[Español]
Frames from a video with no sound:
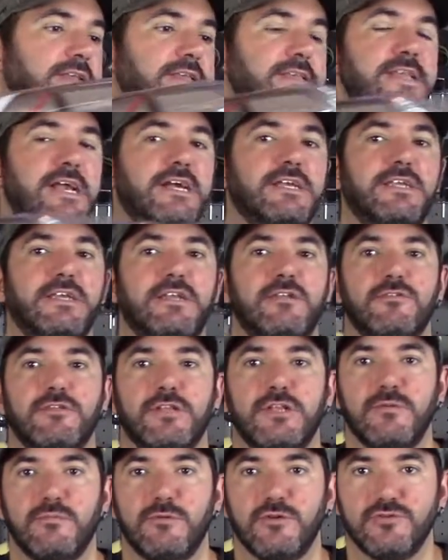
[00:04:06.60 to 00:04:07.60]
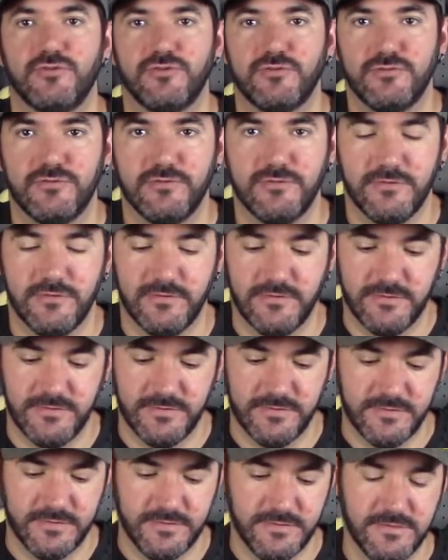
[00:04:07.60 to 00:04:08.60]
Y aquí lo tenemos.
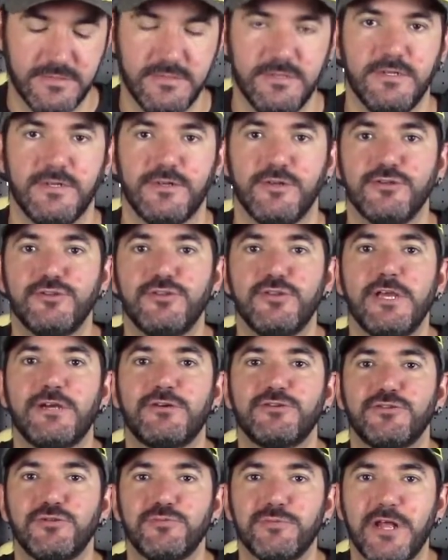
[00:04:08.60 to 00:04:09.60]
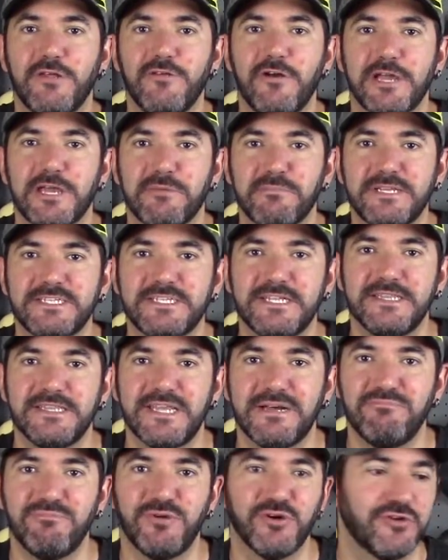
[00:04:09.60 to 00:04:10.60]
No estoy acostumbrado a que pesen
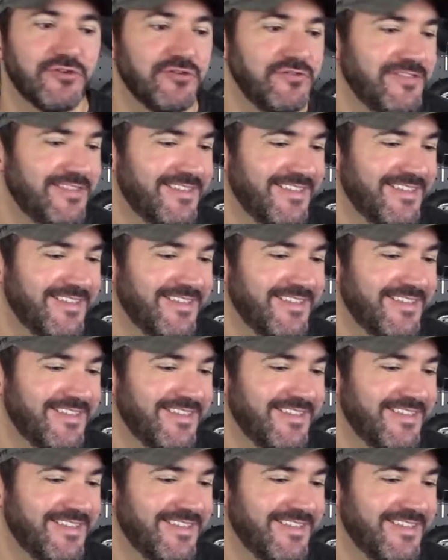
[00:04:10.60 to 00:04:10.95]
tan poco.